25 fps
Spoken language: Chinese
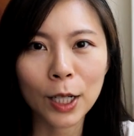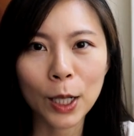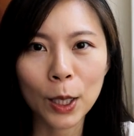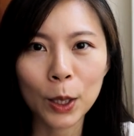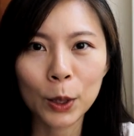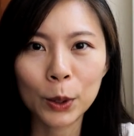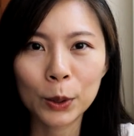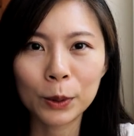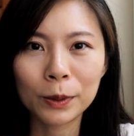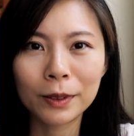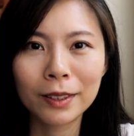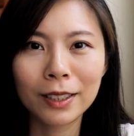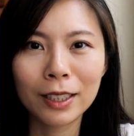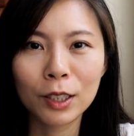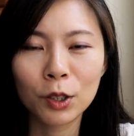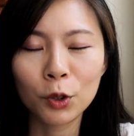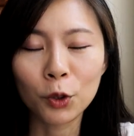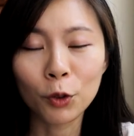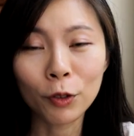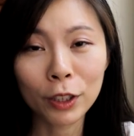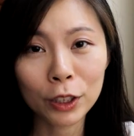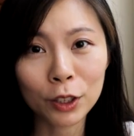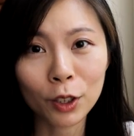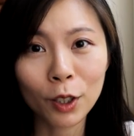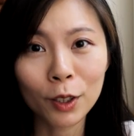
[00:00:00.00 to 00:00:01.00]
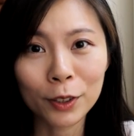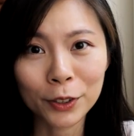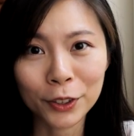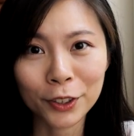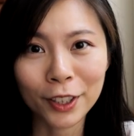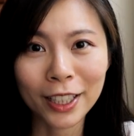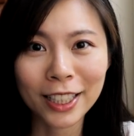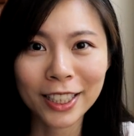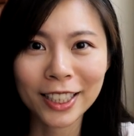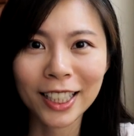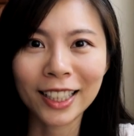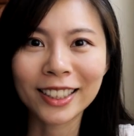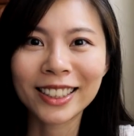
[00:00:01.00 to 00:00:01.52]
哦，五分钟后你就
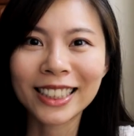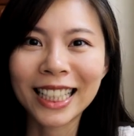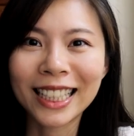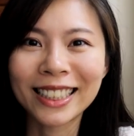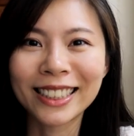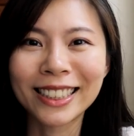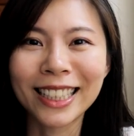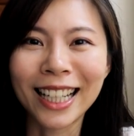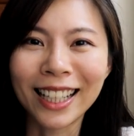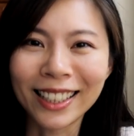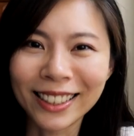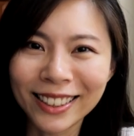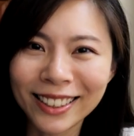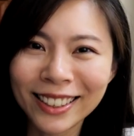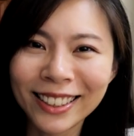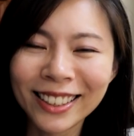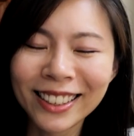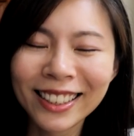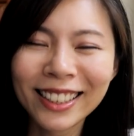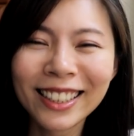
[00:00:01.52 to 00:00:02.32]
要上战场了。